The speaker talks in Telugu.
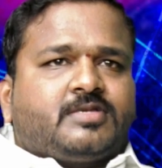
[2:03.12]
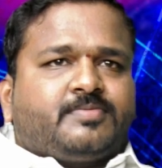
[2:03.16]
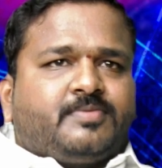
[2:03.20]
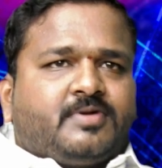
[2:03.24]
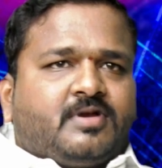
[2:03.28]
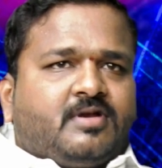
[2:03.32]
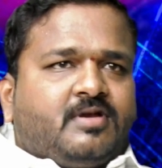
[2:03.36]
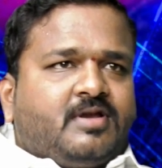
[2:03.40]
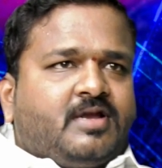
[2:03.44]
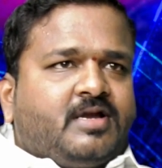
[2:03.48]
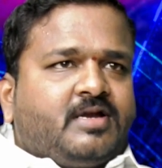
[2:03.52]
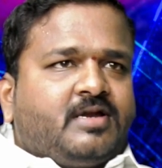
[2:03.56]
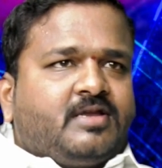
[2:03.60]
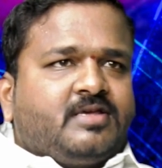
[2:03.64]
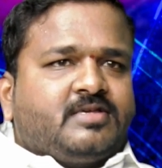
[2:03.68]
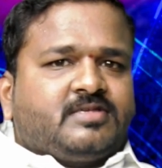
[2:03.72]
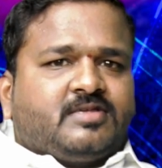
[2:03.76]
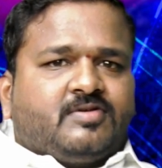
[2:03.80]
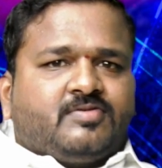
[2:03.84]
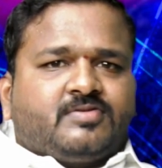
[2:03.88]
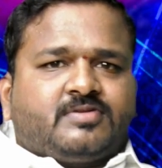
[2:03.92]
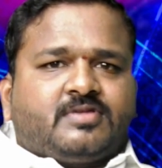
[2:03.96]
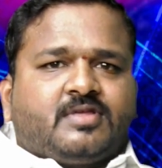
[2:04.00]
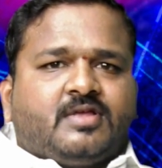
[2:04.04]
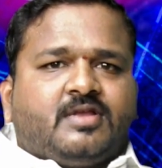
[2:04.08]
హాస్పిటల్ లాంటి
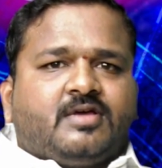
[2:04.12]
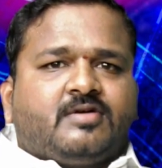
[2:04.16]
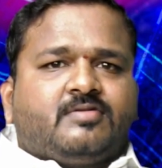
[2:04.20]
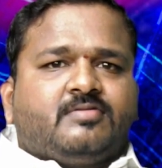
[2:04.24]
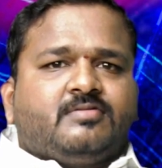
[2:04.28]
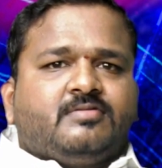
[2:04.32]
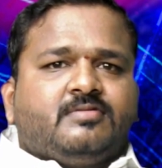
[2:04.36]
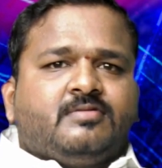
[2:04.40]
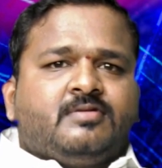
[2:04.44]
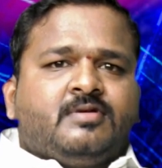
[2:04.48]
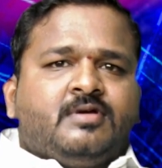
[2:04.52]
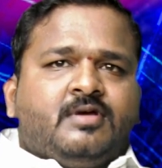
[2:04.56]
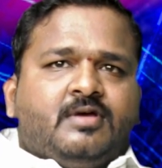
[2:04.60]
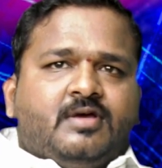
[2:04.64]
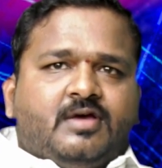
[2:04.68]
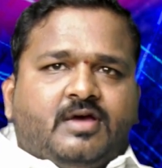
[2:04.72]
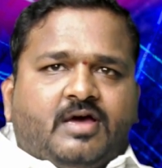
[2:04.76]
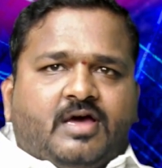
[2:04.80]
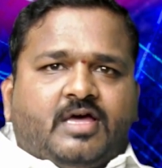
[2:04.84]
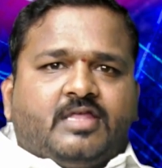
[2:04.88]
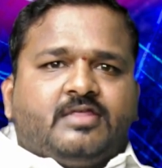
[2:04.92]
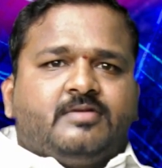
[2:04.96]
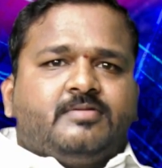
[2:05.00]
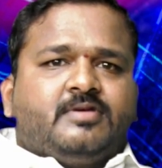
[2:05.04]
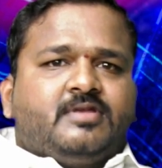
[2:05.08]
సంస్థలకు
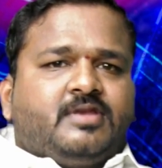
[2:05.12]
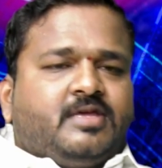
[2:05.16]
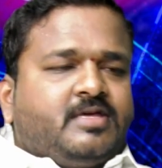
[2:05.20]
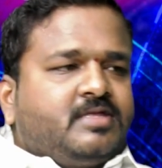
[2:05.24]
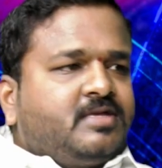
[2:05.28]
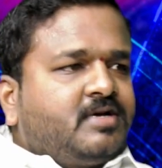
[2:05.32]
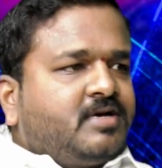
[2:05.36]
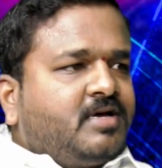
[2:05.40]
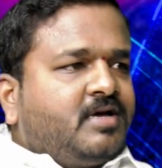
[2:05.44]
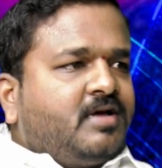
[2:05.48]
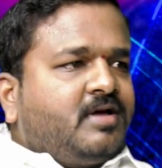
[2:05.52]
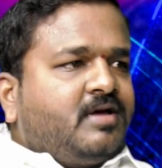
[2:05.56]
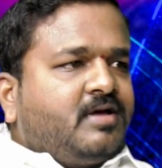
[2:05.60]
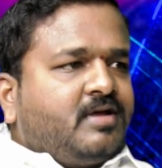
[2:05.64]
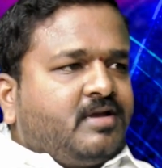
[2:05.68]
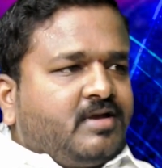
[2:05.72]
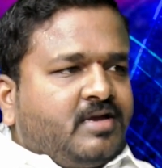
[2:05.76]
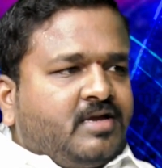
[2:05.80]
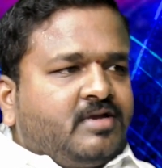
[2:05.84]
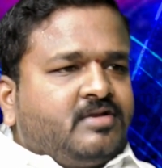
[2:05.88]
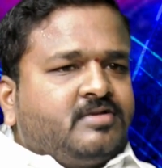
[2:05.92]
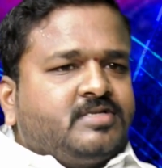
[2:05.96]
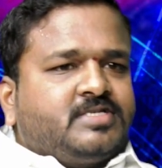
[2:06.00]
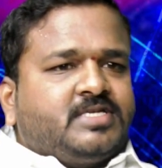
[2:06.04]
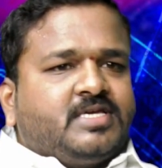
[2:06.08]
అధివినేతగా
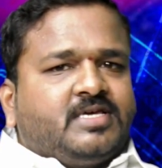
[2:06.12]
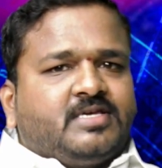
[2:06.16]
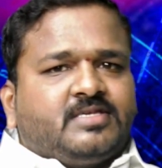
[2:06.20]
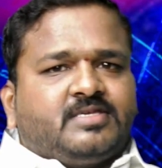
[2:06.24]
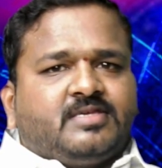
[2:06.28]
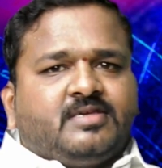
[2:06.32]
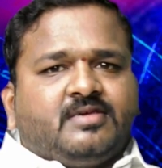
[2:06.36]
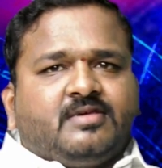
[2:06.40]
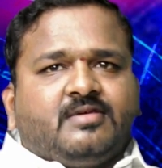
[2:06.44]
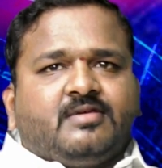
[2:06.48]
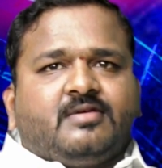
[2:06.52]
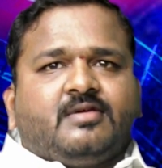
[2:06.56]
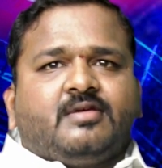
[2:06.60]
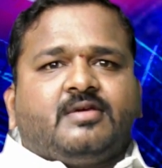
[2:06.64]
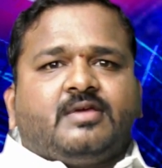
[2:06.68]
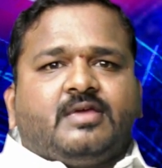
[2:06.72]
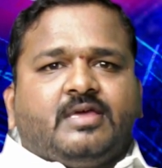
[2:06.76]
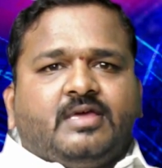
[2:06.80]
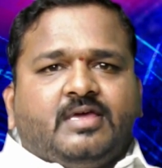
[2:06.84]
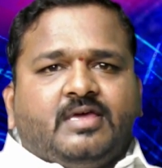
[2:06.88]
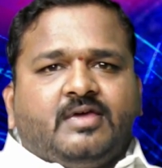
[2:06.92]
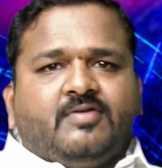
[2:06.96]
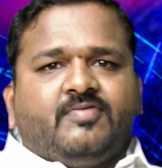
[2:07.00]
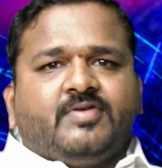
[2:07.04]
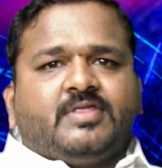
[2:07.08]
నన్ను చేసి
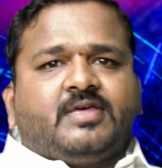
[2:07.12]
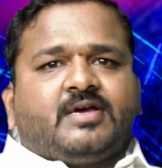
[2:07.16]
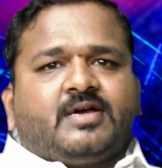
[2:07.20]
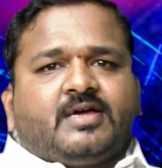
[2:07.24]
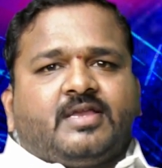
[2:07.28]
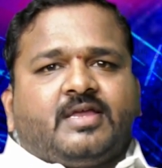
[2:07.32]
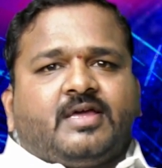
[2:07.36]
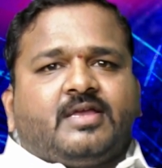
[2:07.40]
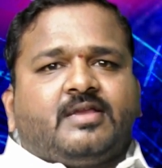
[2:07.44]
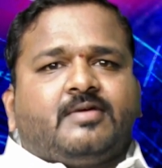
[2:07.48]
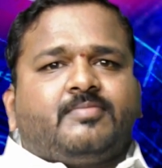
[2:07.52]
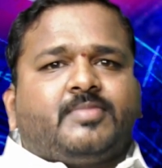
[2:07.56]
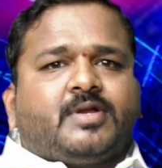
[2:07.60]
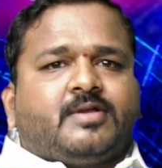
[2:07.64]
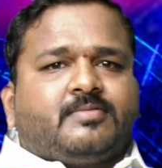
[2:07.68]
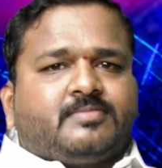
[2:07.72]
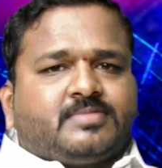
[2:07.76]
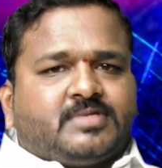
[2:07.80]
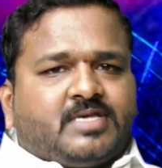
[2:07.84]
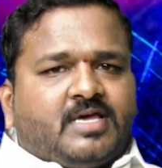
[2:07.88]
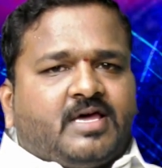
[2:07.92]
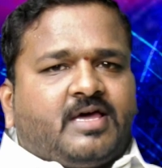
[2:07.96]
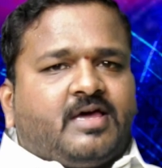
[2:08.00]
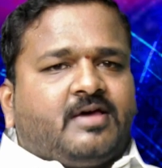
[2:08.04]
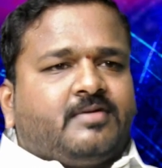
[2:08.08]
ఈ విధంగానైనా మనం
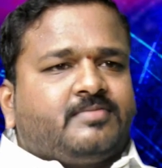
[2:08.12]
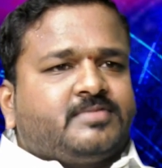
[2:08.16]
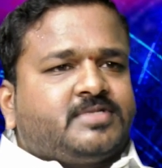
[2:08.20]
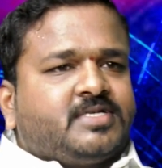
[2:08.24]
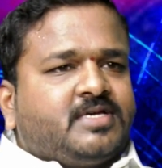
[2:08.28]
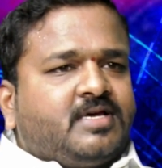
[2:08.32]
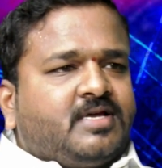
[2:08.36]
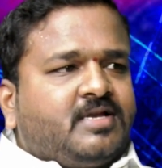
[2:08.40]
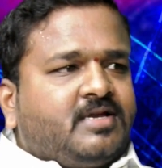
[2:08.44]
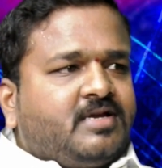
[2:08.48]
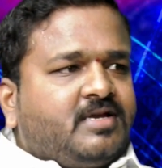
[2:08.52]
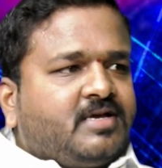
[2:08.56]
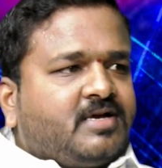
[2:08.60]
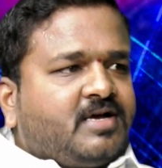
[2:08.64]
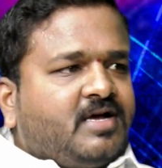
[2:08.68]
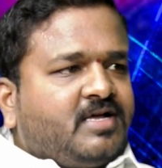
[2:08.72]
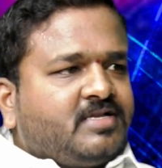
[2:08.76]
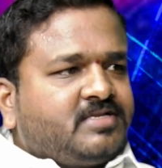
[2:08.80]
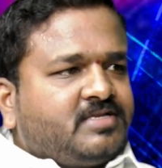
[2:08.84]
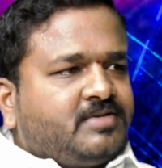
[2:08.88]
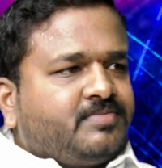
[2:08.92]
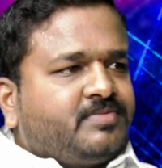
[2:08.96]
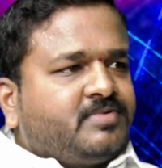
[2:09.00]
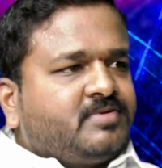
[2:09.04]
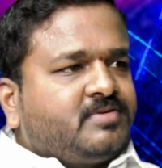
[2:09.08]
సహాయం చేయాలనే
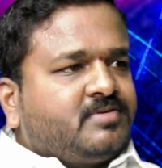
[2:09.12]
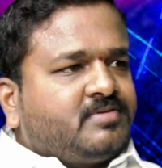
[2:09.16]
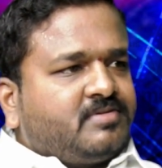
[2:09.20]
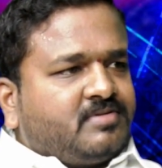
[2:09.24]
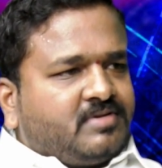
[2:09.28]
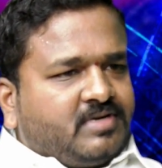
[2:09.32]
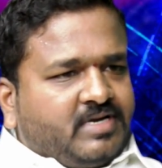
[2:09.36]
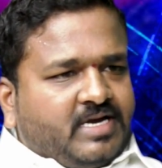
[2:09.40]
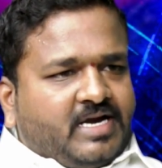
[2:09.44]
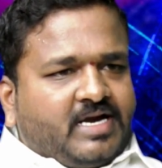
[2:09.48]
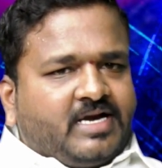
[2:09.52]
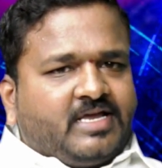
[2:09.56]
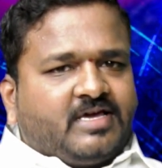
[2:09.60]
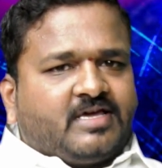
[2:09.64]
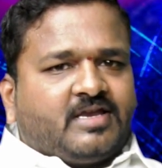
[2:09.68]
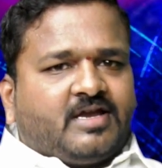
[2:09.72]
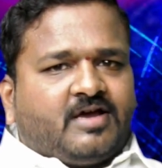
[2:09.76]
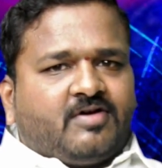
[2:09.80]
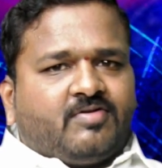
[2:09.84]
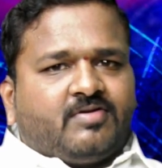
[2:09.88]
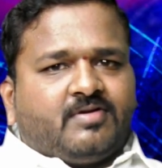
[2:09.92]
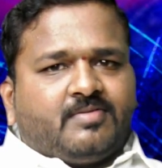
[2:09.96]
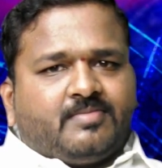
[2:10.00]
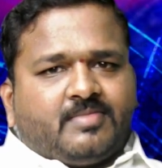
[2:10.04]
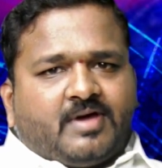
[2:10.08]
కాన్సెప్ట్ డాడీకి
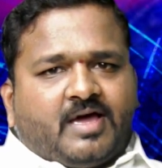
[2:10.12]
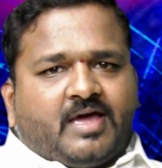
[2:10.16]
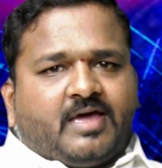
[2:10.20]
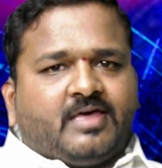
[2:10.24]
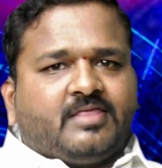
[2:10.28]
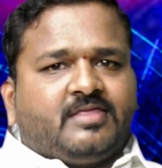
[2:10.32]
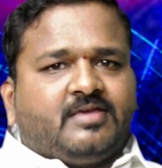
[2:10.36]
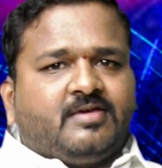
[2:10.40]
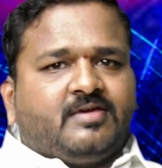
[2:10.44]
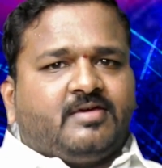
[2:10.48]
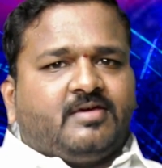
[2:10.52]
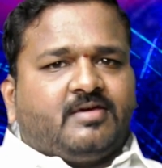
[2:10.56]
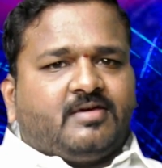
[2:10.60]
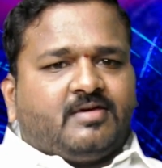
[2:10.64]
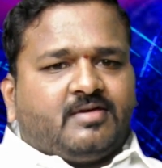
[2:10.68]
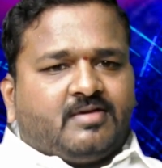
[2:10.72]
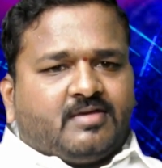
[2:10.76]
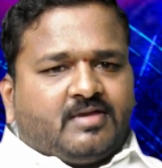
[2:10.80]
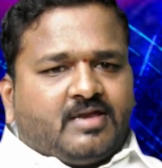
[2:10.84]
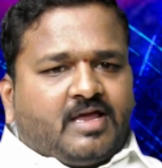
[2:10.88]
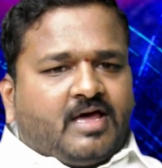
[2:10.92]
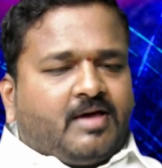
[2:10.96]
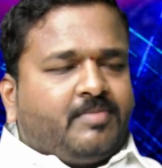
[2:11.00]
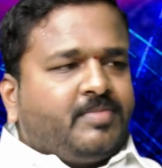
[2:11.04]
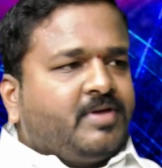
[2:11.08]
రావడం అది
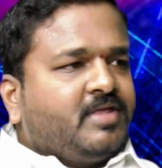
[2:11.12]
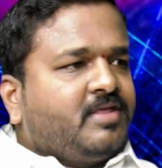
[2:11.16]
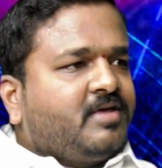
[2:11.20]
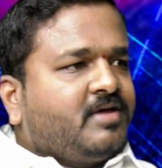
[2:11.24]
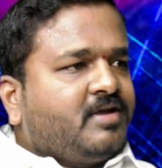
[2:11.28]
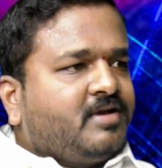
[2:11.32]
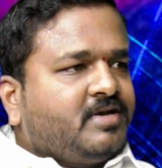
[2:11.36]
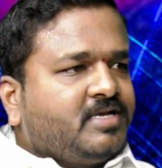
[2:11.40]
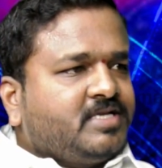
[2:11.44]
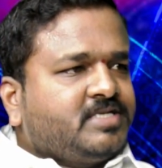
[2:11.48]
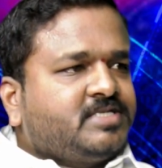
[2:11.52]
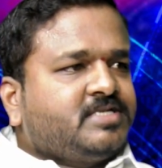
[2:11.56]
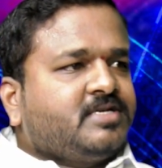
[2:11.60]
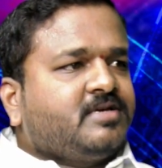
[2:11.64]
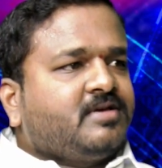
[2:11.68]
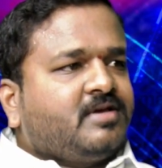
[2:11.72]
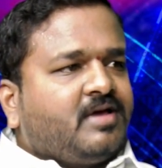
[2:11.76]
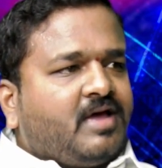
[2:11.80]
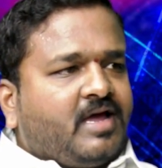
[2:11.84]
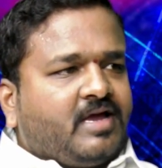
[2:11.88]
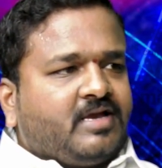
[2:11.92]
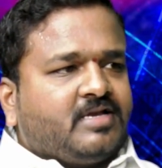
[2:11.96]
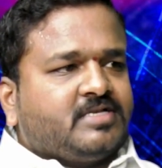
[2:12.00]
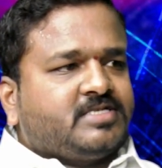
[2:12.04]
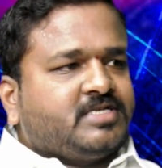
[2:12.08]
నా మీద నుంచి
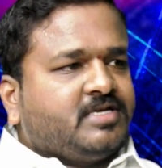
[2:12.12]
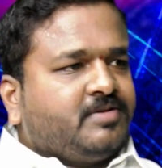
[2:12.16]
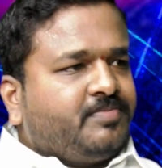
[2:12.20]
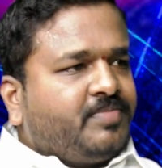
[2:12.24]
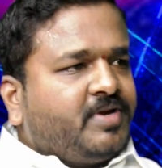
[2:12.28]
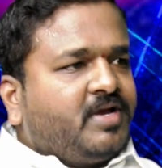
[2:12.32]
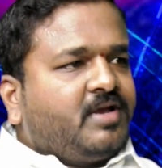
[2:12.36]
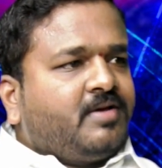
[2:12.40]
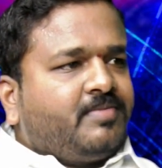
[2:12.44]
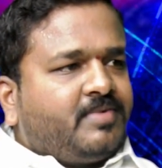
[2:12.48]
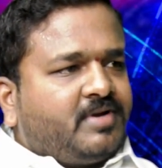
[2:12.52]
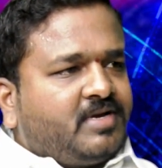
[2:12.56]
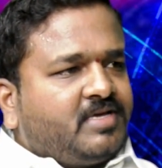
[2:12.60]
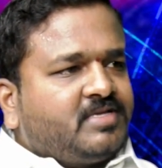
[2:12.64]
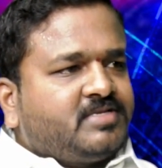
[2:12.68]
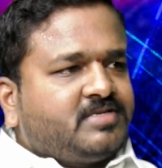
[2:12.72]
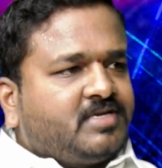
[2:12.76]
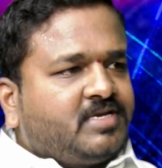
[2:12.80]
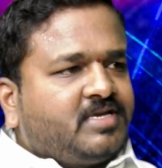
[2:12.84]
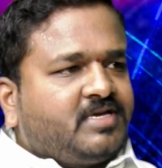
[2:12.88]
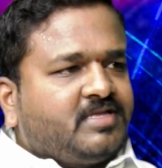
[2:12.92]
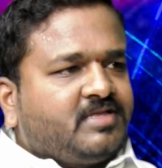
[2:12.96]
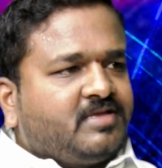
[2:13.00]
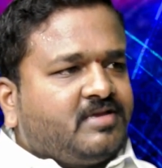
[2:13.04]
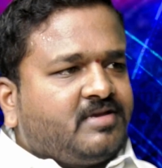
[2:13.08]
ఆయన చేపియడం అనేది
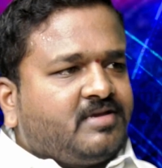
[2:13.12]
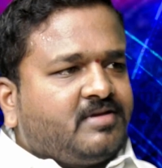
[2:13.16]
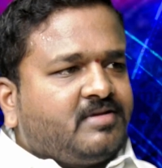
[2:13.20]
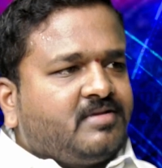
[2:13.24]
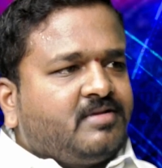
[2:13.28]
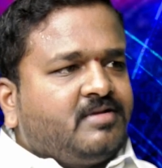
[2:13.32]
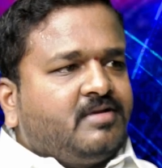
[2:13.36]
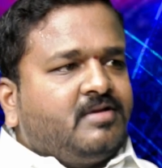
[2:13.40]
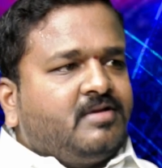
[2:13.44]
జరిగిందన్న